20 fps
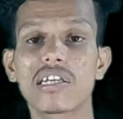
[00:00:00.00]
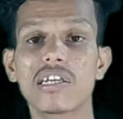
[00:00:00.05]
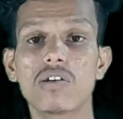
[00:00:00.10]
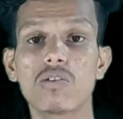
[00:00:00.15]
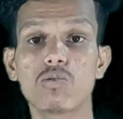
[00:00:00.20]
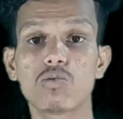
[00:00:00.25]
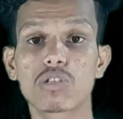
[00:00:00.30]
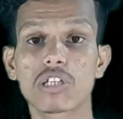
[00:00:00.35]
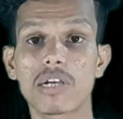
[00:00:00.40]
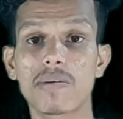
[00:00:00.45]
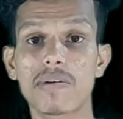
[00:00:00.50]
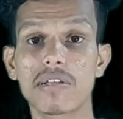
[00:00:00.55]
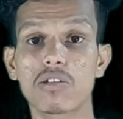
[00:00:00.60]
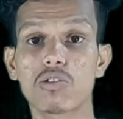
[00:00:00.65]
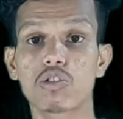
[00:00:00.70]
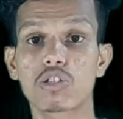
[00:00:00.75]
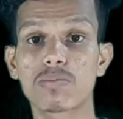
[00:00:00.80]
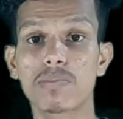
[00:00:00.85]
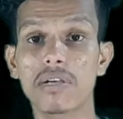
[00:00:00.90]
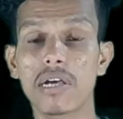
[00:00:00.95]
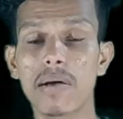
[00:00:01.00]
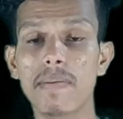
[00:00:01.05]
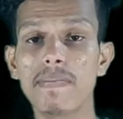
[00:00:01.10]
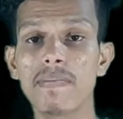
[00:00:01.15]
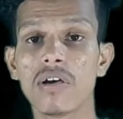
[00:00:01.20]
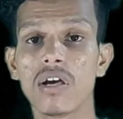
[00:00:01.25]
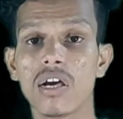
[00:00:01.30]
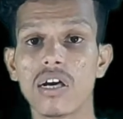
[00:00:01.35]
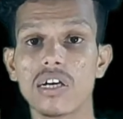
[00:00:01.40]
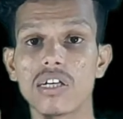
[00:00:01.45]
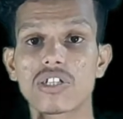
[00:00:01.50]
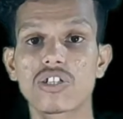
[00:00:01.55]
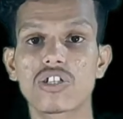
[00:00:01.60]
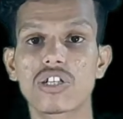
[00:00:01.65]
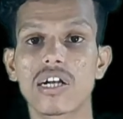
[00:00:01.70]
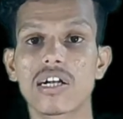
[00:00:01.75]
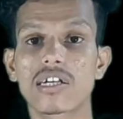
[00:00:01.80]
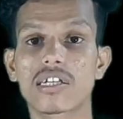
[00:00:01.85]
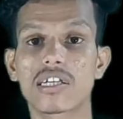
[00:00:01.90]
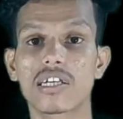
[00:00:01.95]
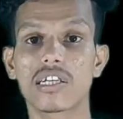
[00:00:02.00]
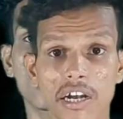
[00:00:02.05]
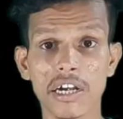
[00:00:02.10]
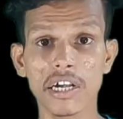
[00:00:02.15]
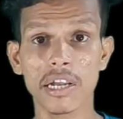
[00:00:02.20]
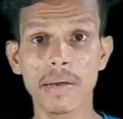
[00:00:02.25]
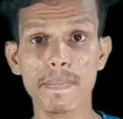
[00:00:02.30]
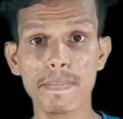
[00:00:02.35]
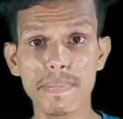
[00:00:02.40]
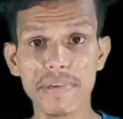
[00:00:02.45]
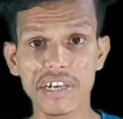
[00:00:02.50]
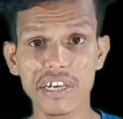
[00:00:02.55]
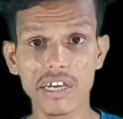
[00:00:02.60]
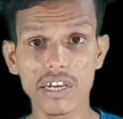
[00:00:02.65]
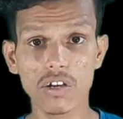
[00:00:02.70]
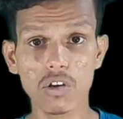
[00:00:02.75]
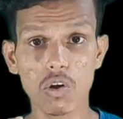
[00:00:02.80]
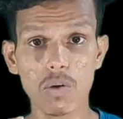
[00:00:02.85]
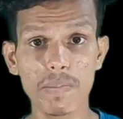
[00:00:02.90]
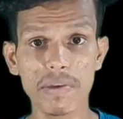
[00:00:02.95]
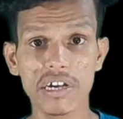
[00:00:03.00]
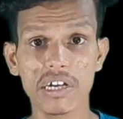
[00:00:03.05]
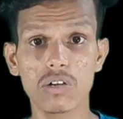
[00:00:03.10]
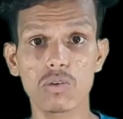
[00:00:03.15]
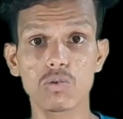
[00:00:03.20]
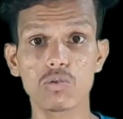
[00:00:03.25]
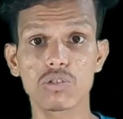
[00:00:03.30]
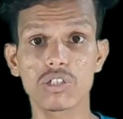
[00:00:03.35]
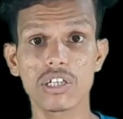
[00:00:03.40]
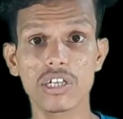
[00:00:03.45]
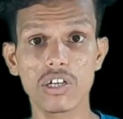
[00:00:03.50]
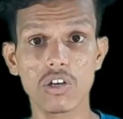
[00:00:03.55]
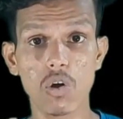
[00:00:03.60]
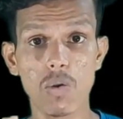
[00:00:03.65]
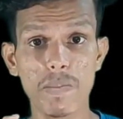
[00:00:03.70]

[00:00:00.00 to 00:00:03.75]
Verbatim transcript: करेंगे उसके बाद उस पर हम स्टार्ट करें रैंडम पिकर कमेंट उसी